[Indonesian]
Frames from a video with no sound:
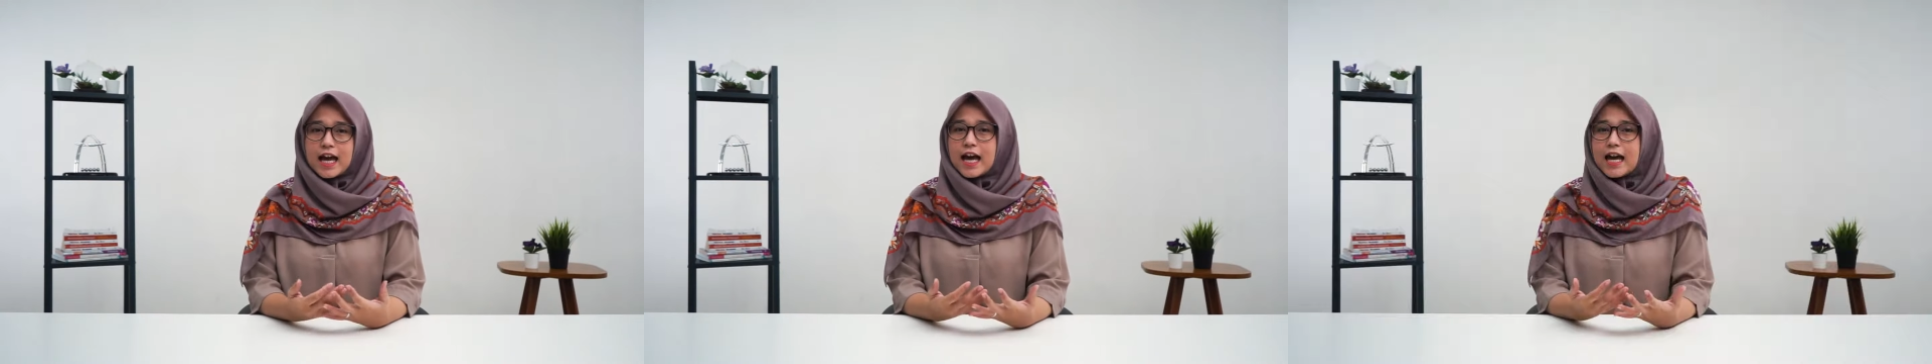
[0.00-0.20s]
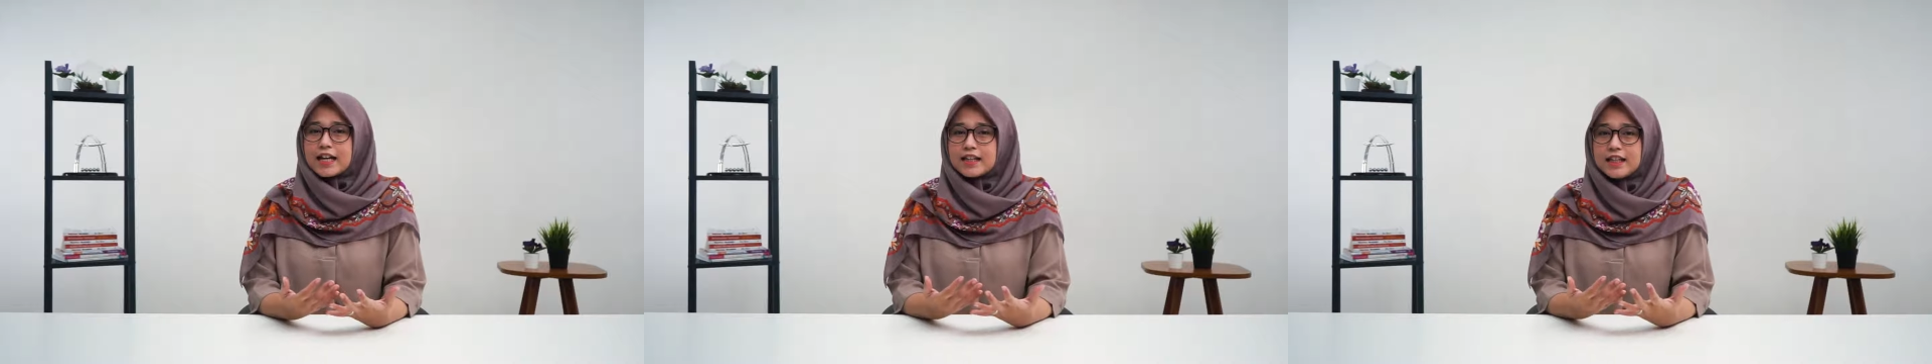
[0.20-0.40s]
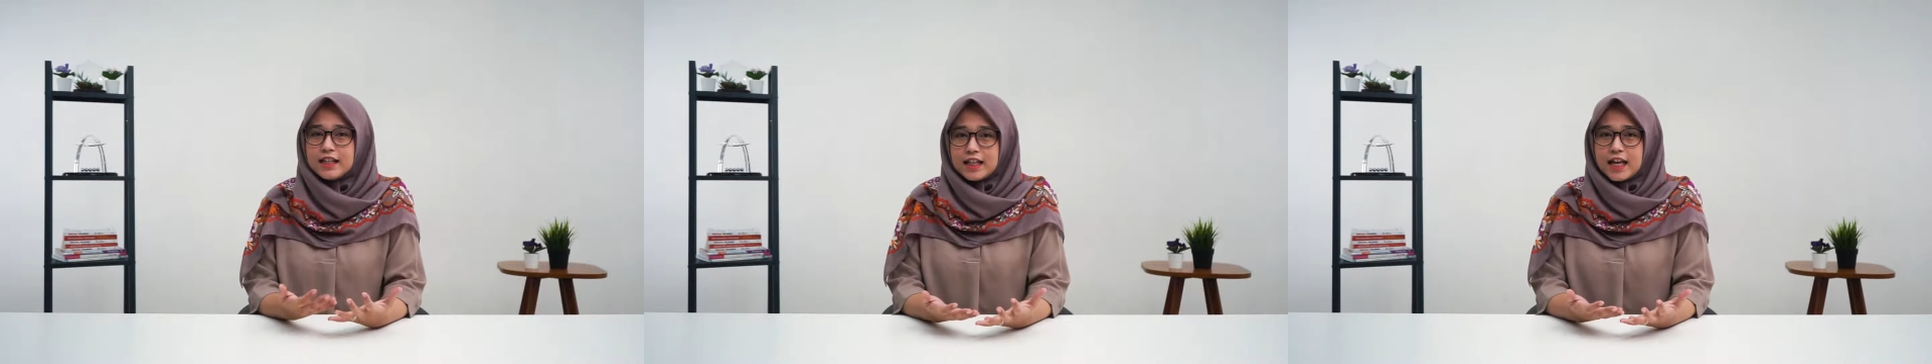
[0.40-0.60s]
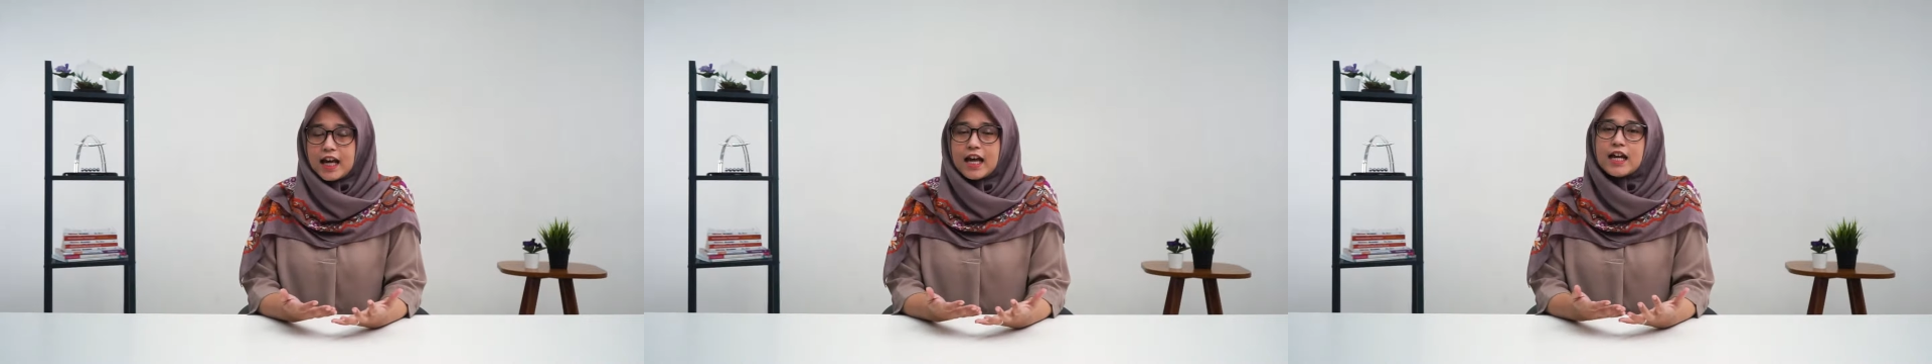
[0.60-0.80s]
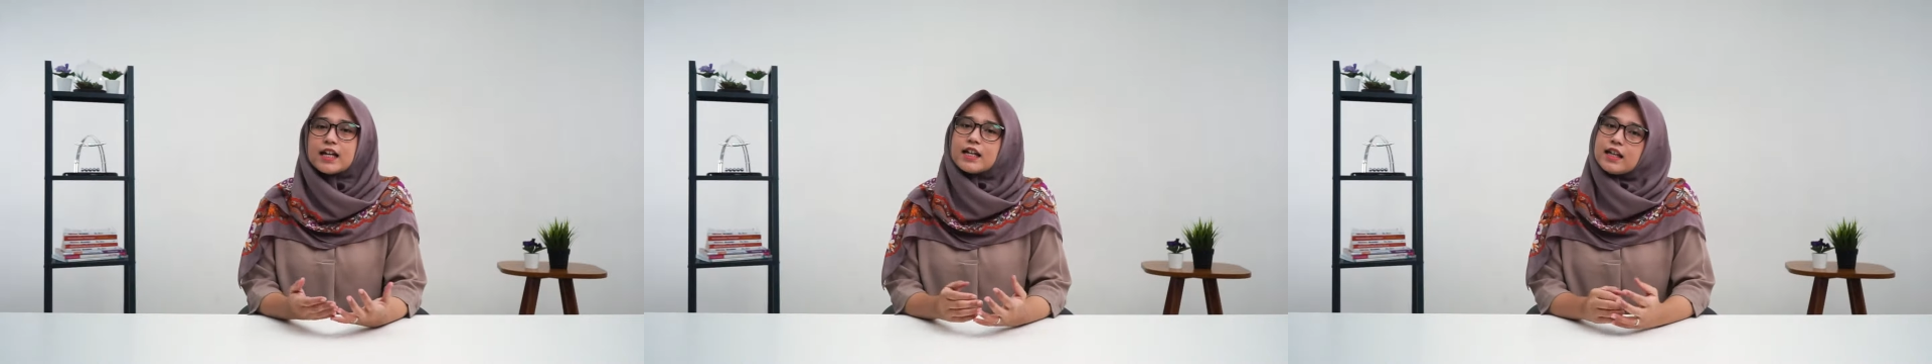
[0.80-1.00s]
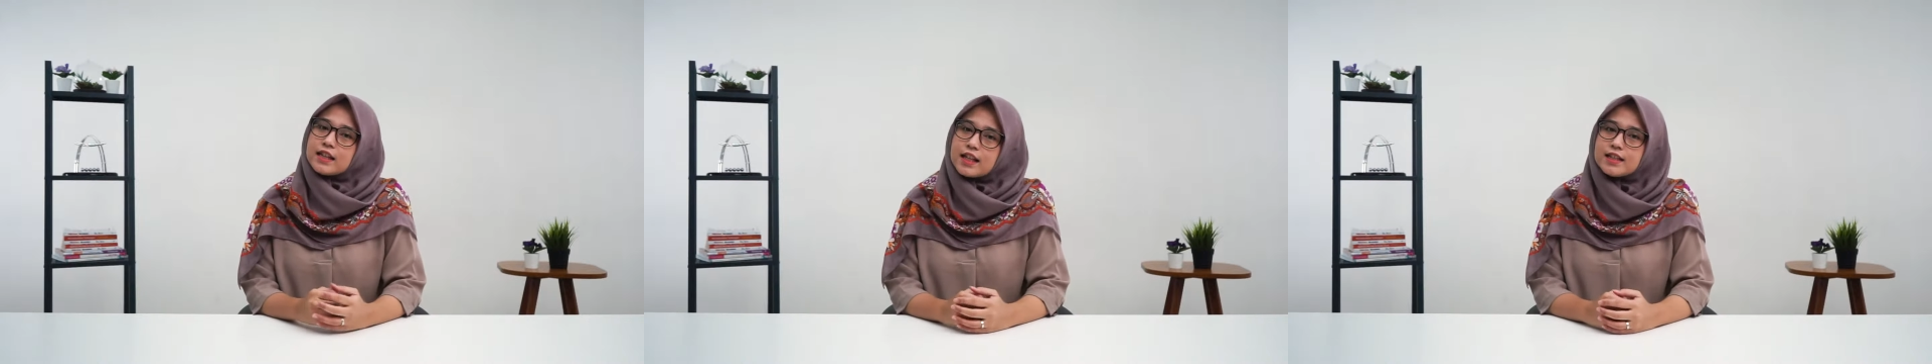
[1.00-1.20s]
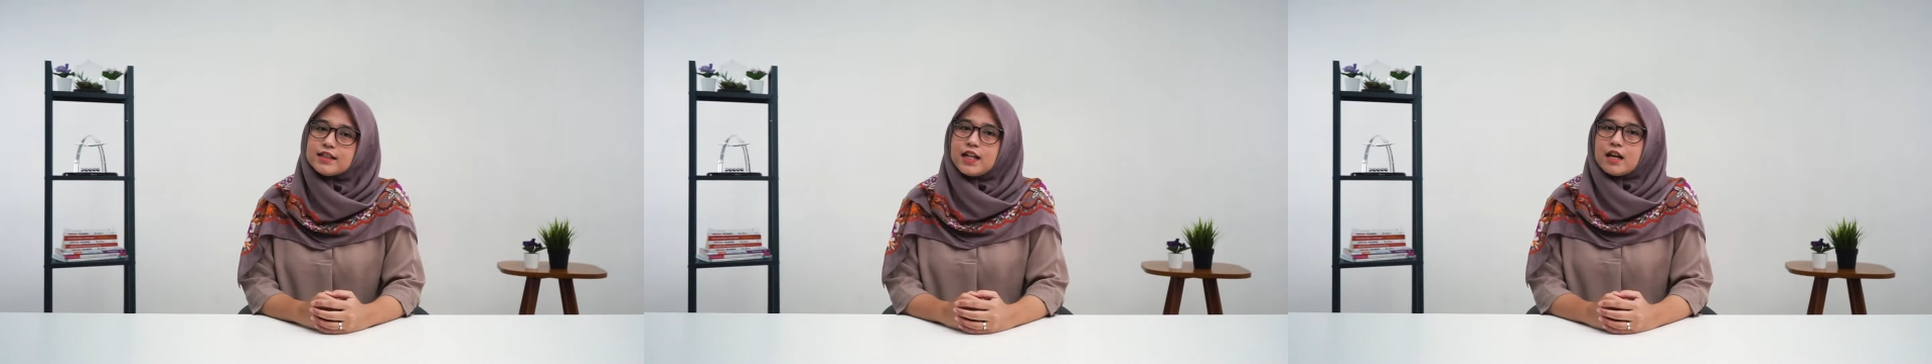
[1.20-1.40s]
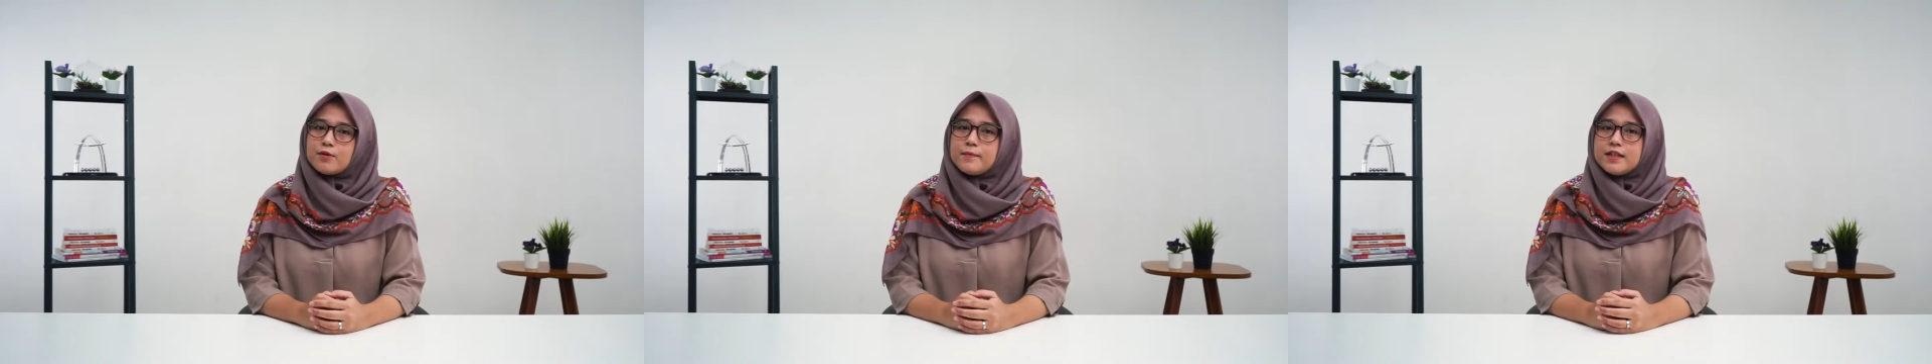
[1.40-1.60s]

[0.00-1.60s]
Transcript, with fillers: artinya kita sedang